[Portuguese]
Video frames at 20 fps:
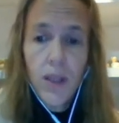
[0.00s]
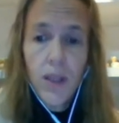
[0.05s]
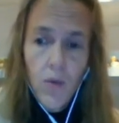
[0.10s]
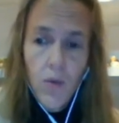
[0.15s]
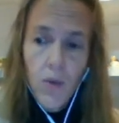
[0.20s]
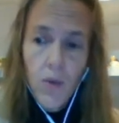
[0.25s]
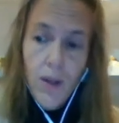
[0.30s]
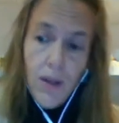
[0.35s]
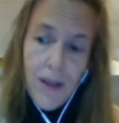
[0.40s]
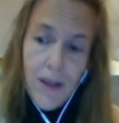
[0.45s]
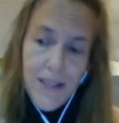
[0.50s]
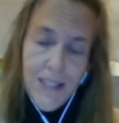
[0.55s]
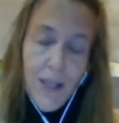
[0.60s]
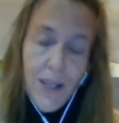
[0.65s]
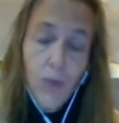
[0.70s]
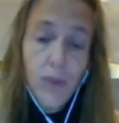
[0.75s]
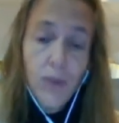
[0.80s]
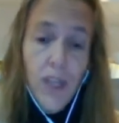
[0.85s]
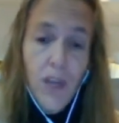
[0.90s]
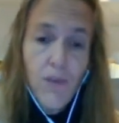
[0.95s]
que o
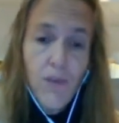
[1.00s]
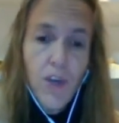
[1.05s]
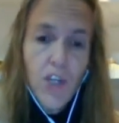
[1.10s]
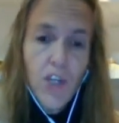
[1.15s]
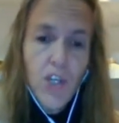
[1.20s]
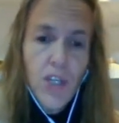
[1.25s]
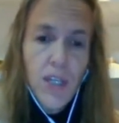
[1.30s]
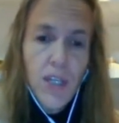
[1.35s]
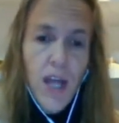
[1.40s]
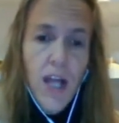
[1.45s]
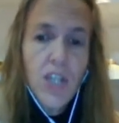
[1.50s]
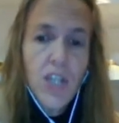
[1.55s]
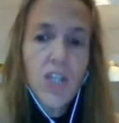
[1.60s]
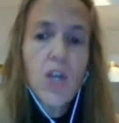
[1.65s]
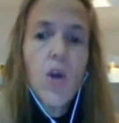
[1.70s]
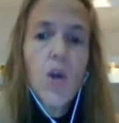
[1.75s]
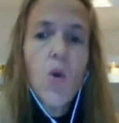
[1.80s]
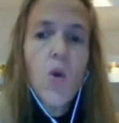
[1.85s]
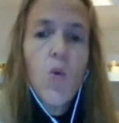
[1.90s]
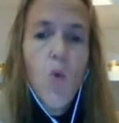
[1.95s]
casal tem
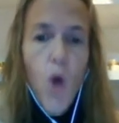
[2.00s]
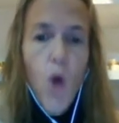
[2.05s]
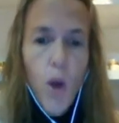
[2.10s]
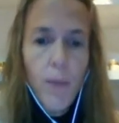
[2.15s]
infertilidade, o